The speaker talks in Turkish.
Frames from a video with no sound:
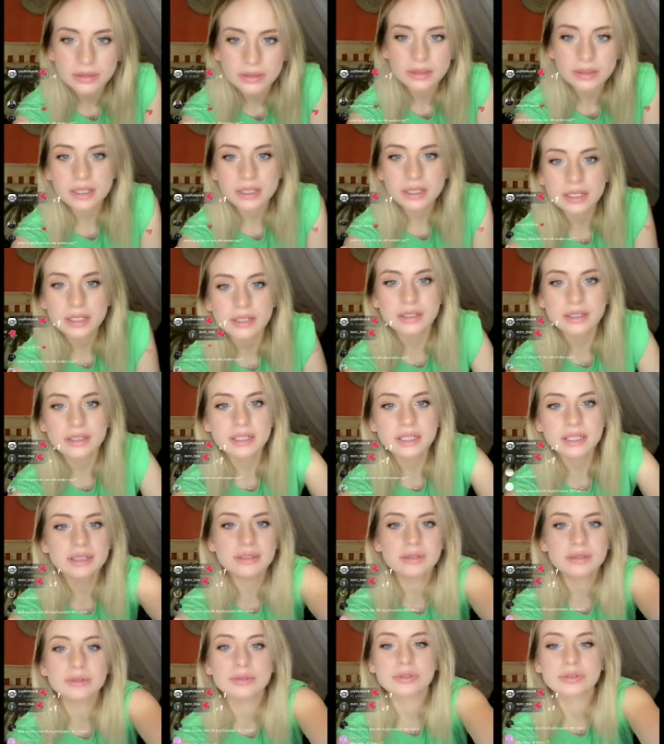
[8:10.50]
Darari
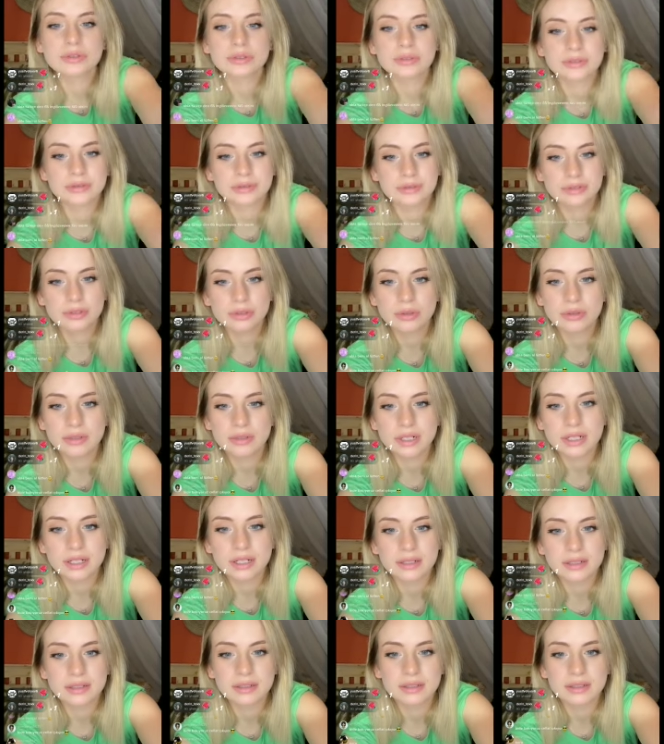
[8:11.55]
dur.
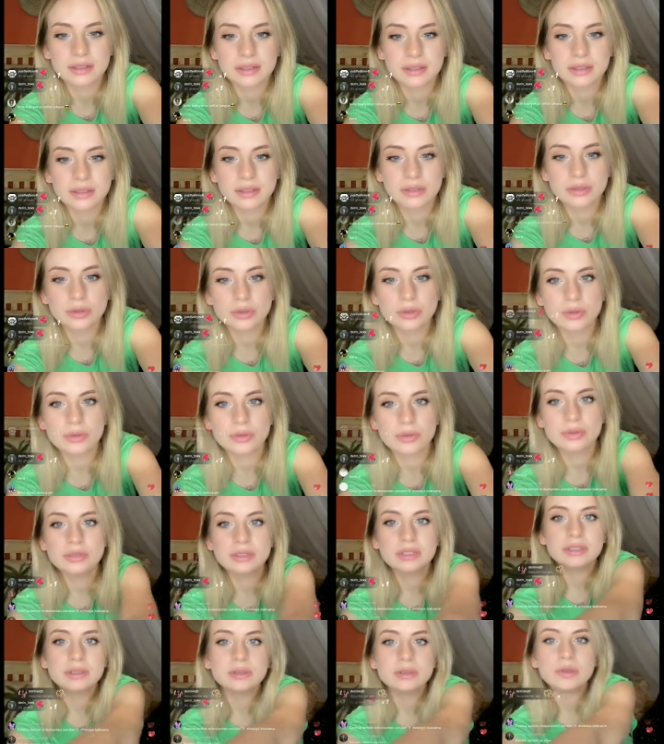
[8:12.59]
Sonra yok onu
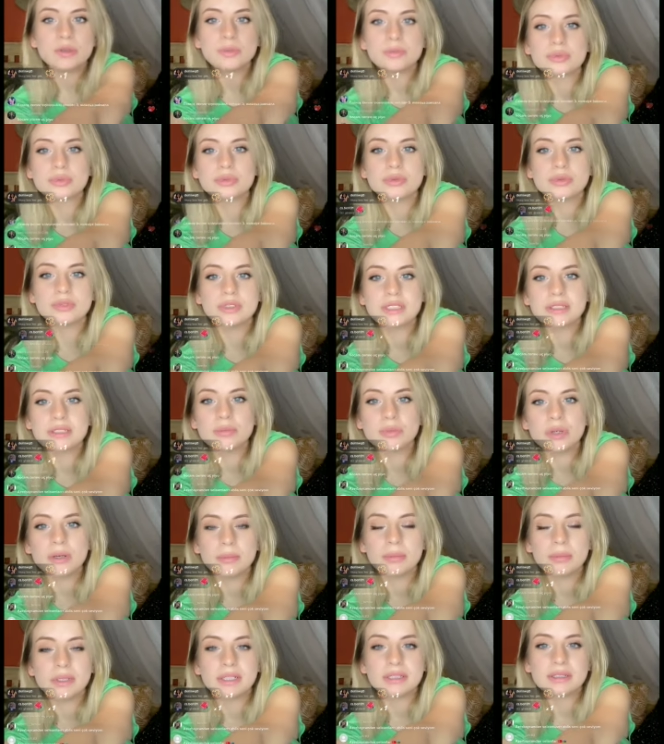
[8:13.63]
dedi yok bunu dedi
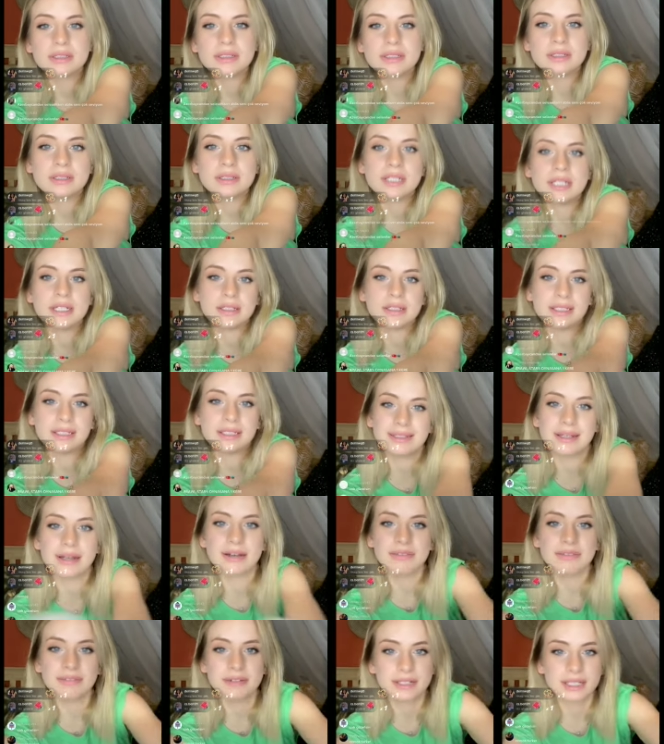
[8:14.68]
muhabbetlerine
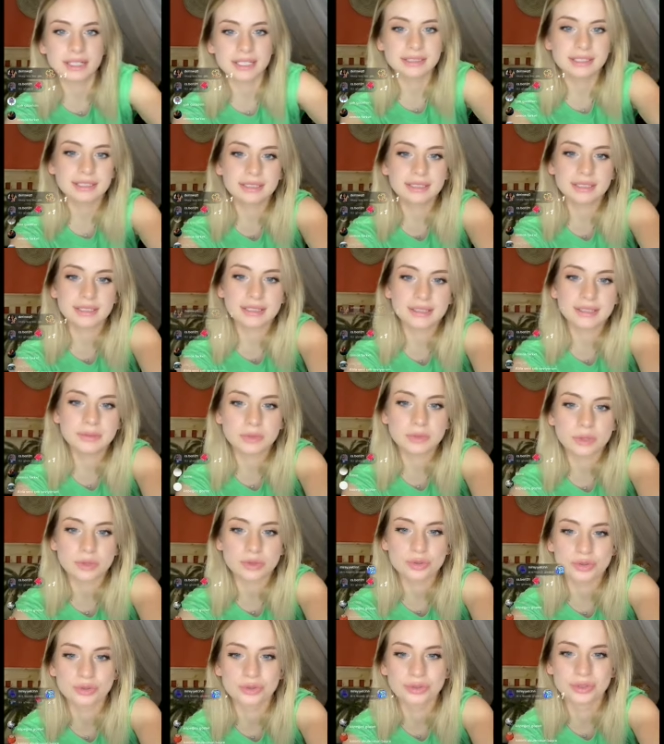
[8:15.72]
ithafen esas alayım da
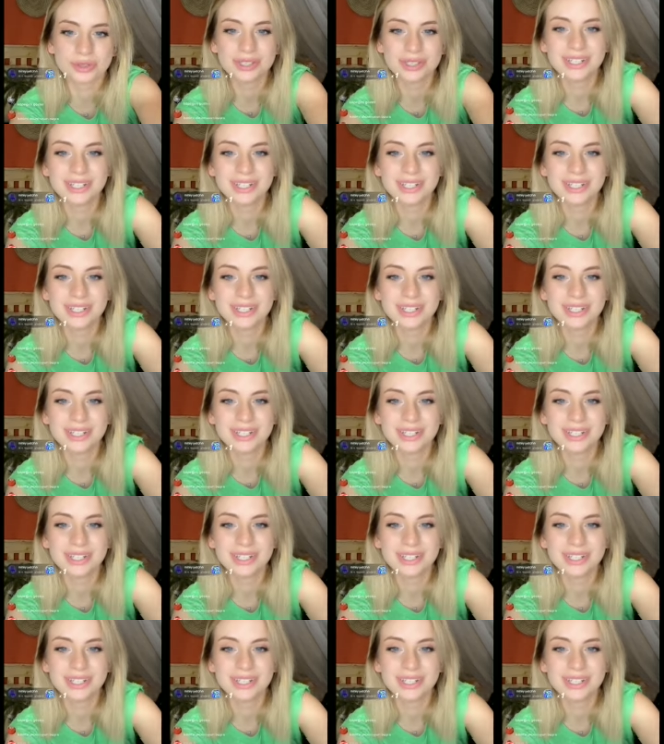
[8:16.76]
şunu.